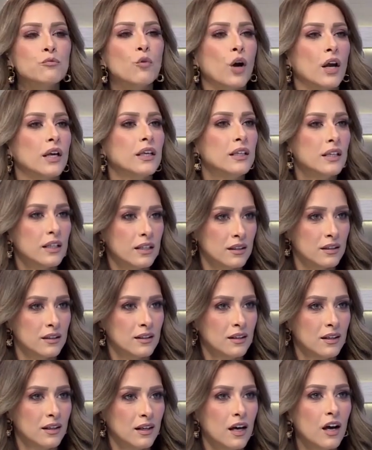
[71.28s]
معينه
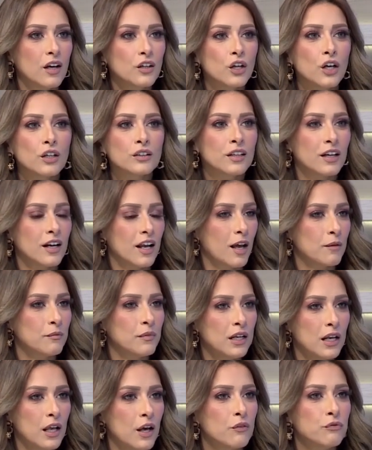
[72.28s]
انا اقدر
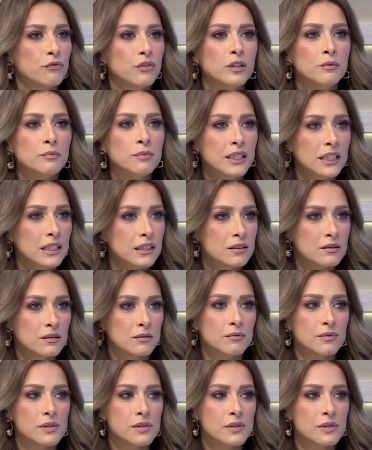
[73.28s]
اعملها في البيت